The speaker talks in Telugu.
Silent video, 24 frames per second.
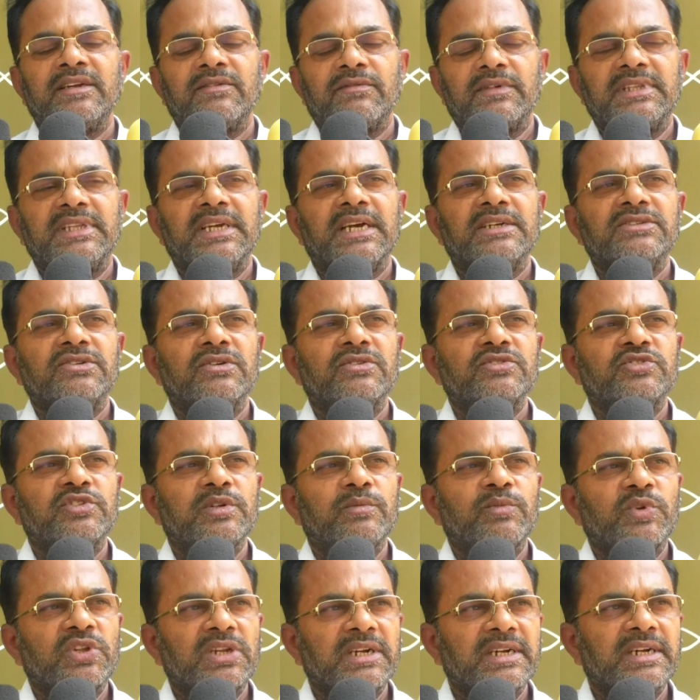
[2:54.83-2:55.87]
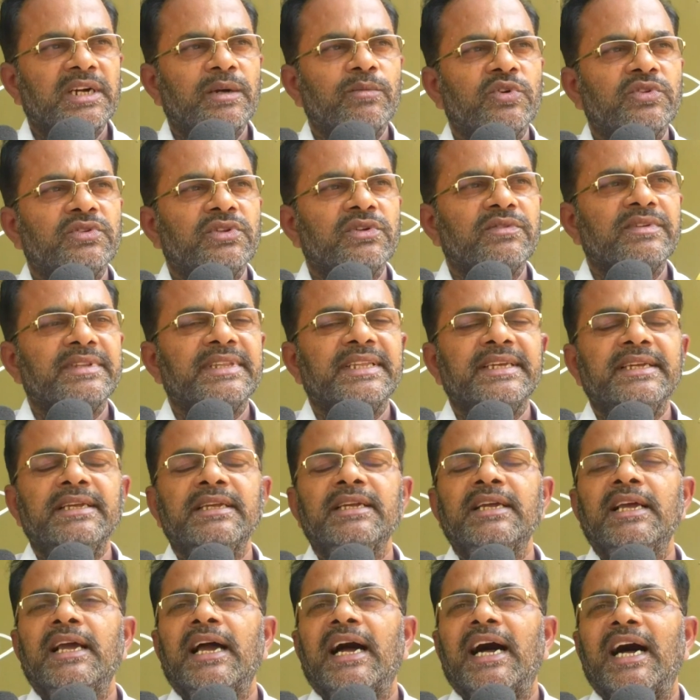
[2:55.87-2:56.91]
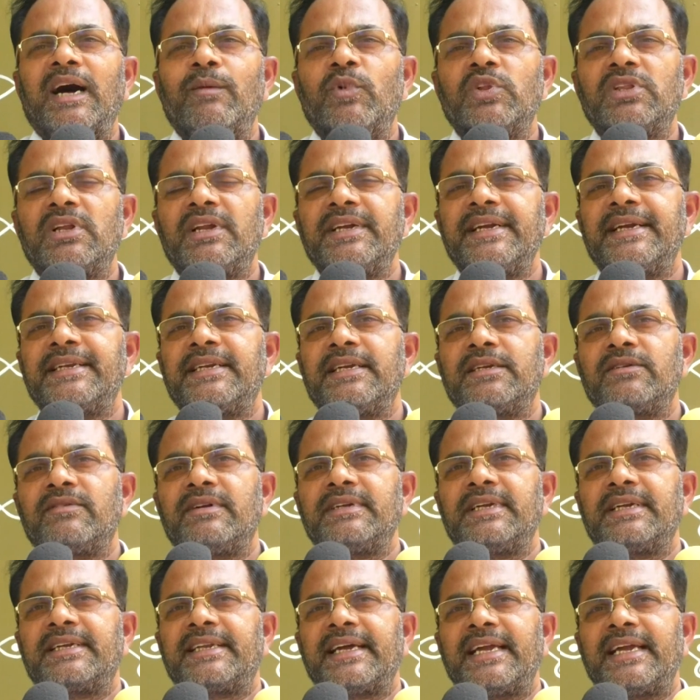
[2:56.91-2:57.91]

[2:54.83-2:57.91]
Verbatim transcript: విద్యా సంవత్సరం మొదలు కాబోతుంది ఆ మొదలయ్యేటటువంటి